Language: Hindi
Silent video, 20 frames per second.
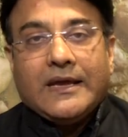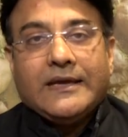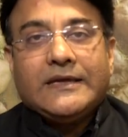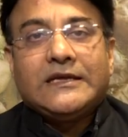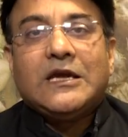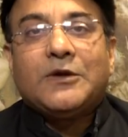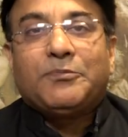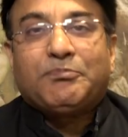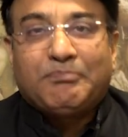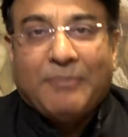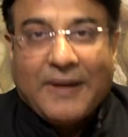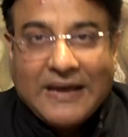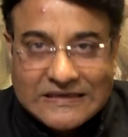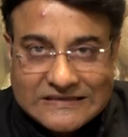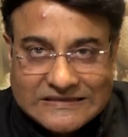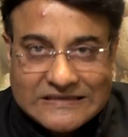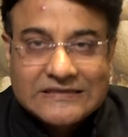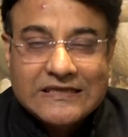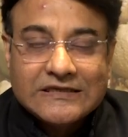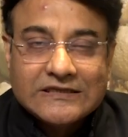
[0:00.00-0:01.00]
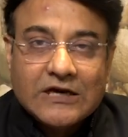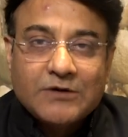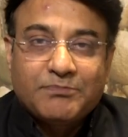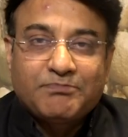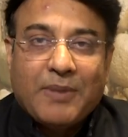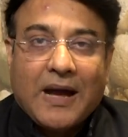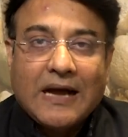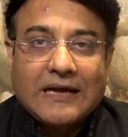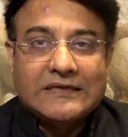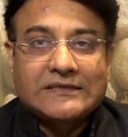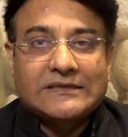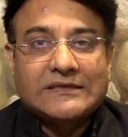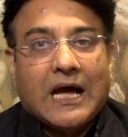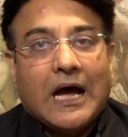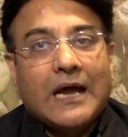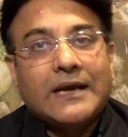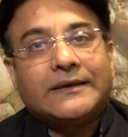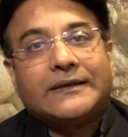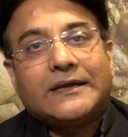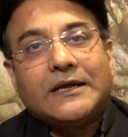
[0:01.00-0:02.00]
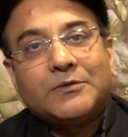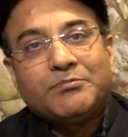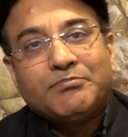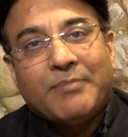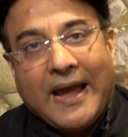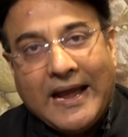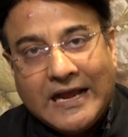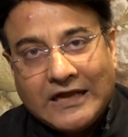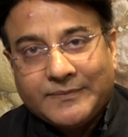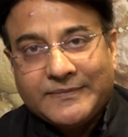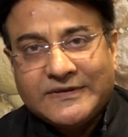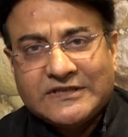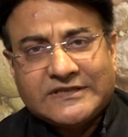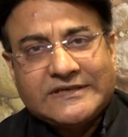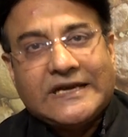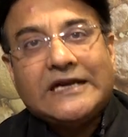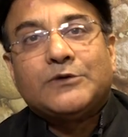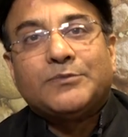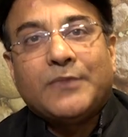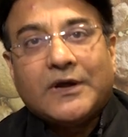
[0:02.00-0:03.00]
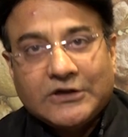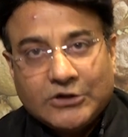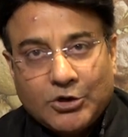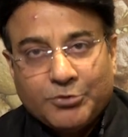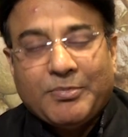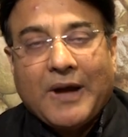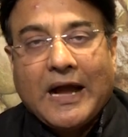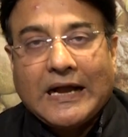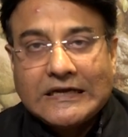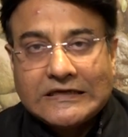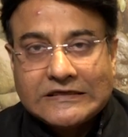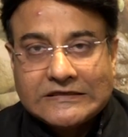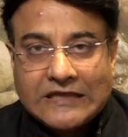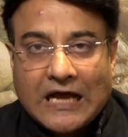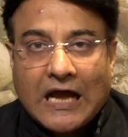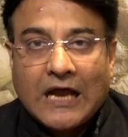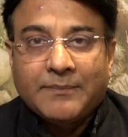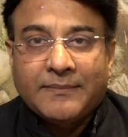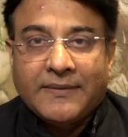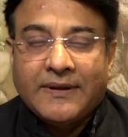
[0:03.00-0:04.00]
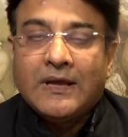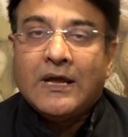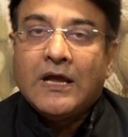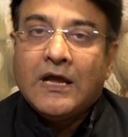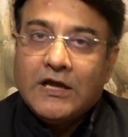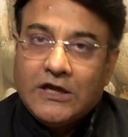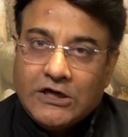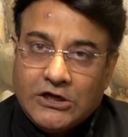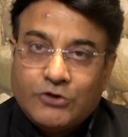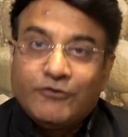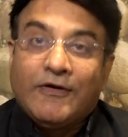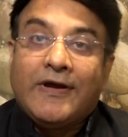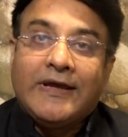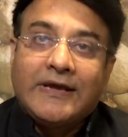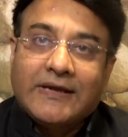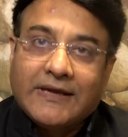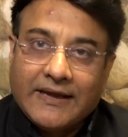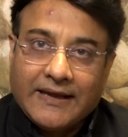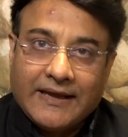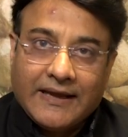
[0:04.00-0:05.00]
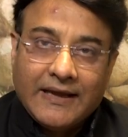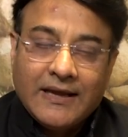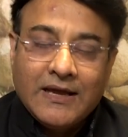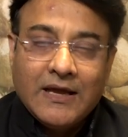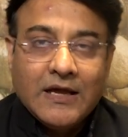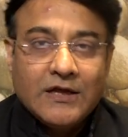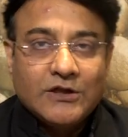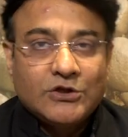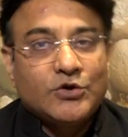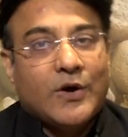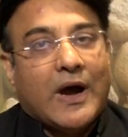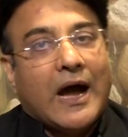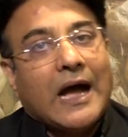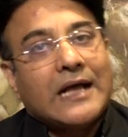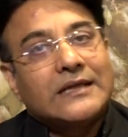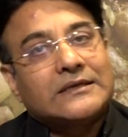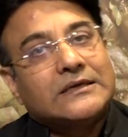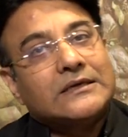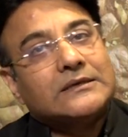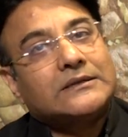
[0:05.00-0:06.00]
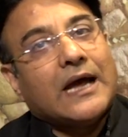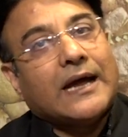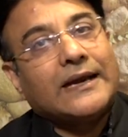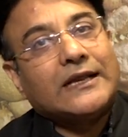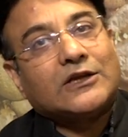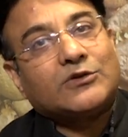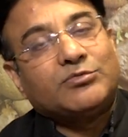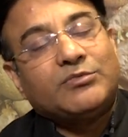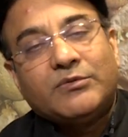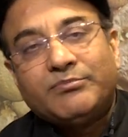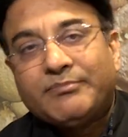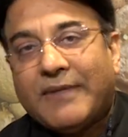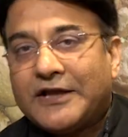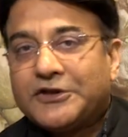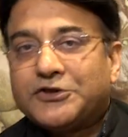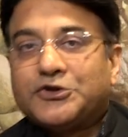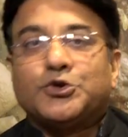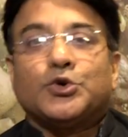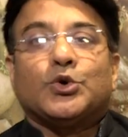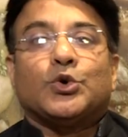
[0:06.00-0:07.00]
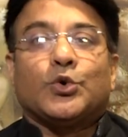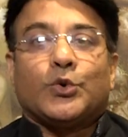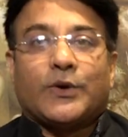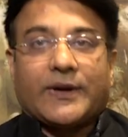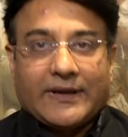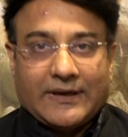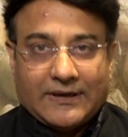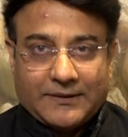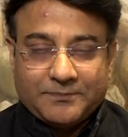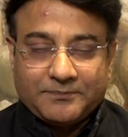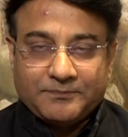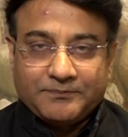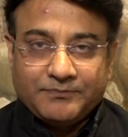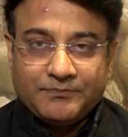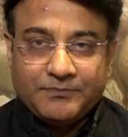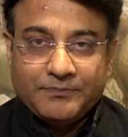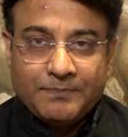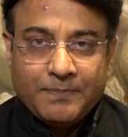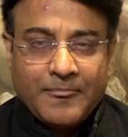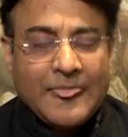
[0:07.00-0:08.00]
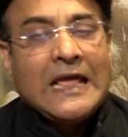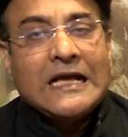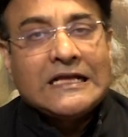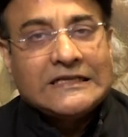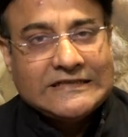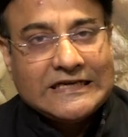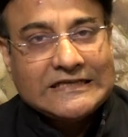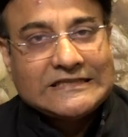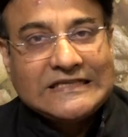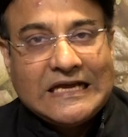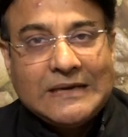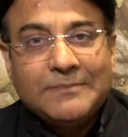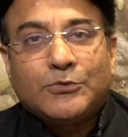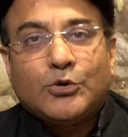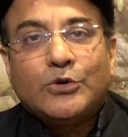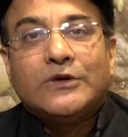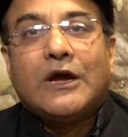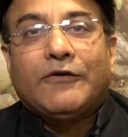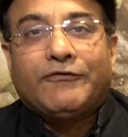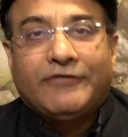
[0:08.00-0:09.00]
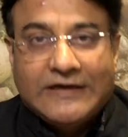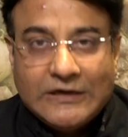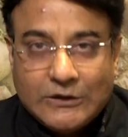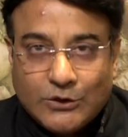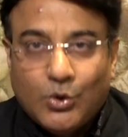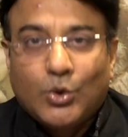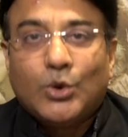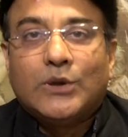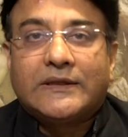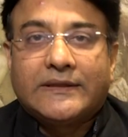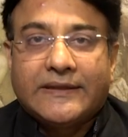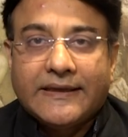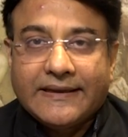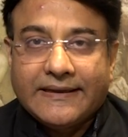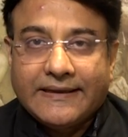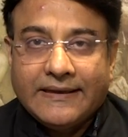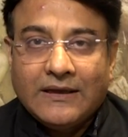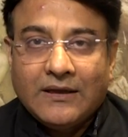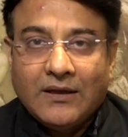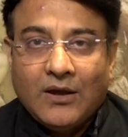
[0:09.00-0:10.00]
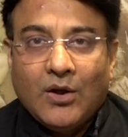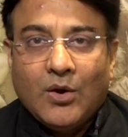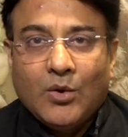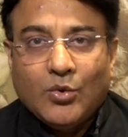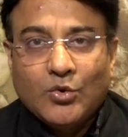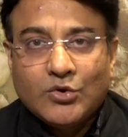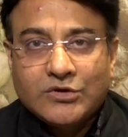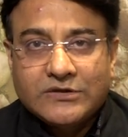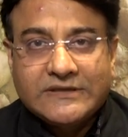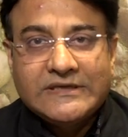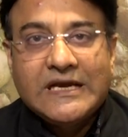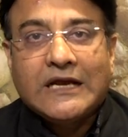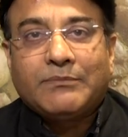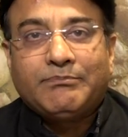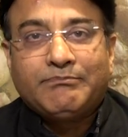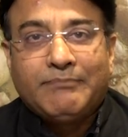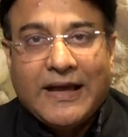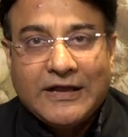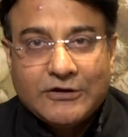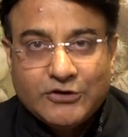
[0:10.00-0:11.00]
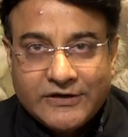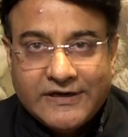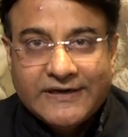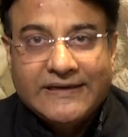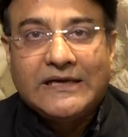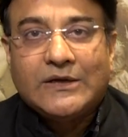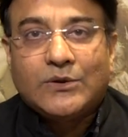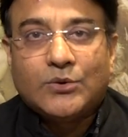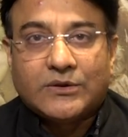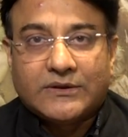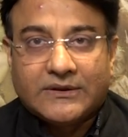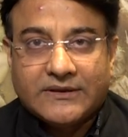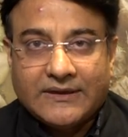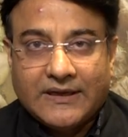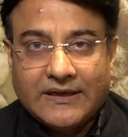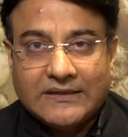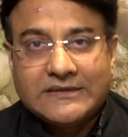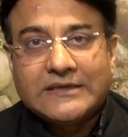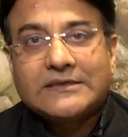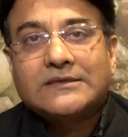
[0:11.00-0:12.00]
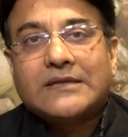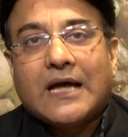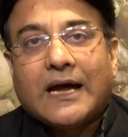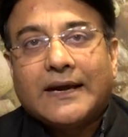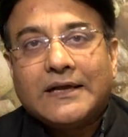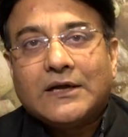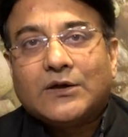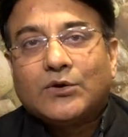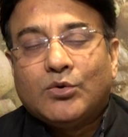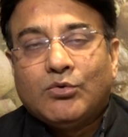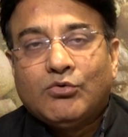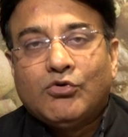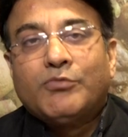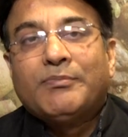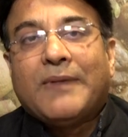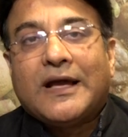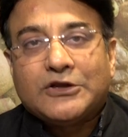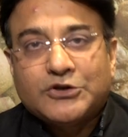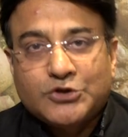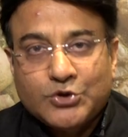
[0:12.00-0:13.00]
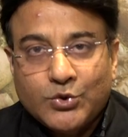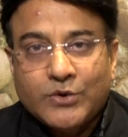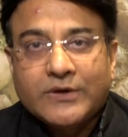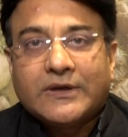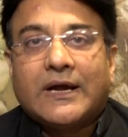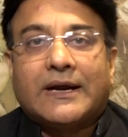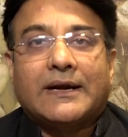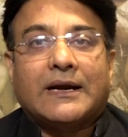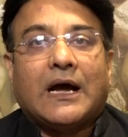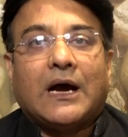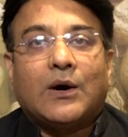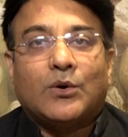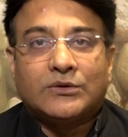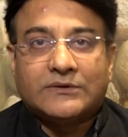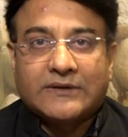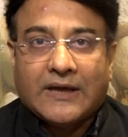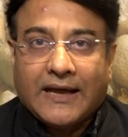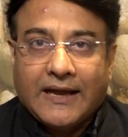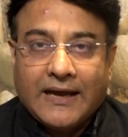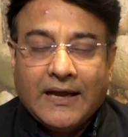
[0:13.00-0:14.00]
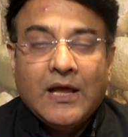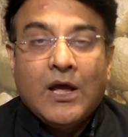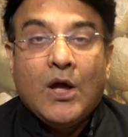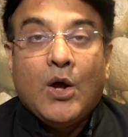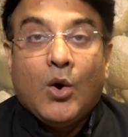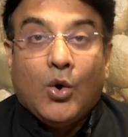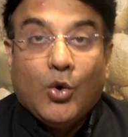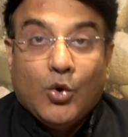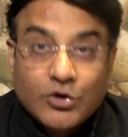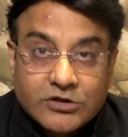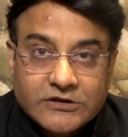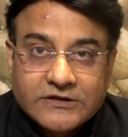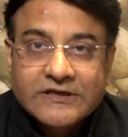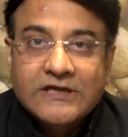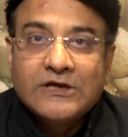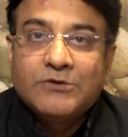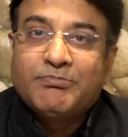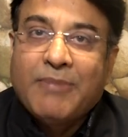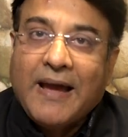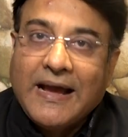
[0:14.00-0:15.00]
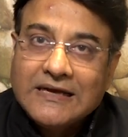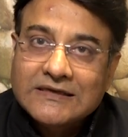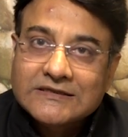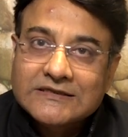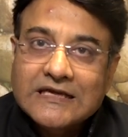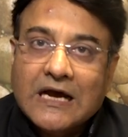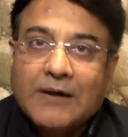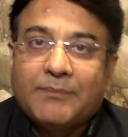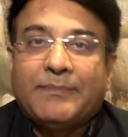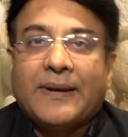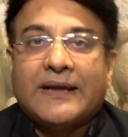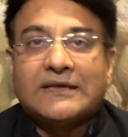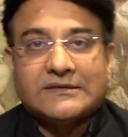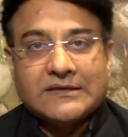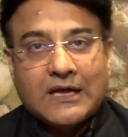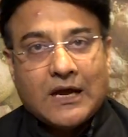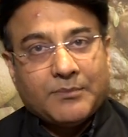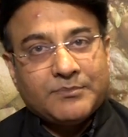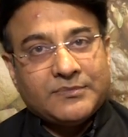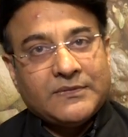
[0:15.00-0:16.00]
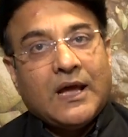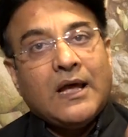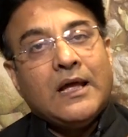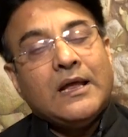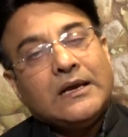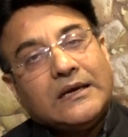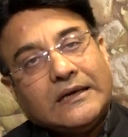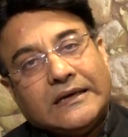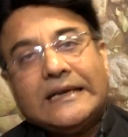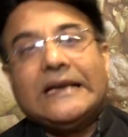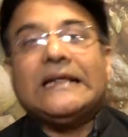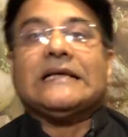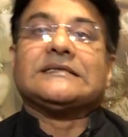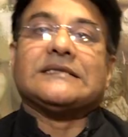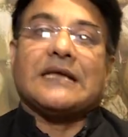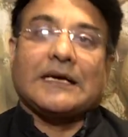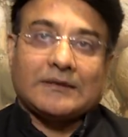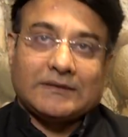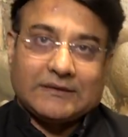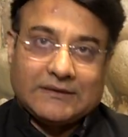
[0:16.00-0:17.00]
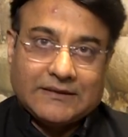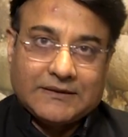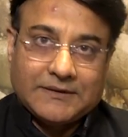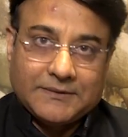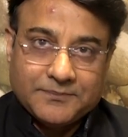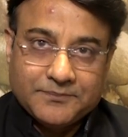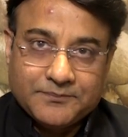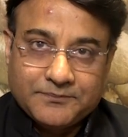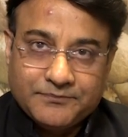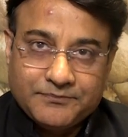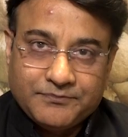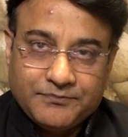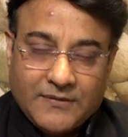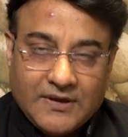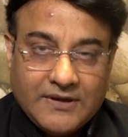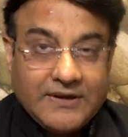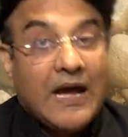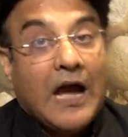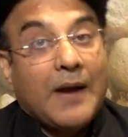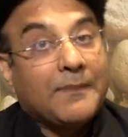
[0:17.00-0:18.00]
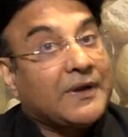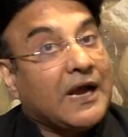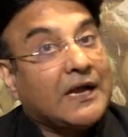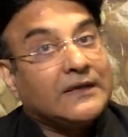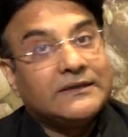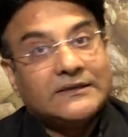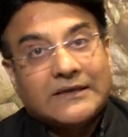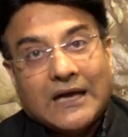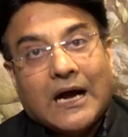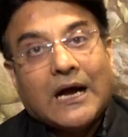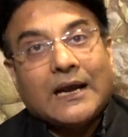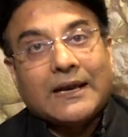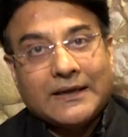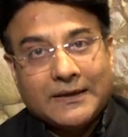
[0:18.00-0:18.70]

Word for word: ये पैसे दरअसल पाकिस्तान के बैंक में स्टेट बैंक ऑफ पाकिस्तान में यूएई के हैं जो आज की तारीख में मैच्योर हो रहे हैं जैसे हम कोई एफडी खोलते हैं उसकी एक मैच्योरिटी होती है जिस तारीख को वो मैच्योर कर रहा होता है उस दिन बैंक से आप पैसा अपना ले सकते हैं यह आपका अधिकार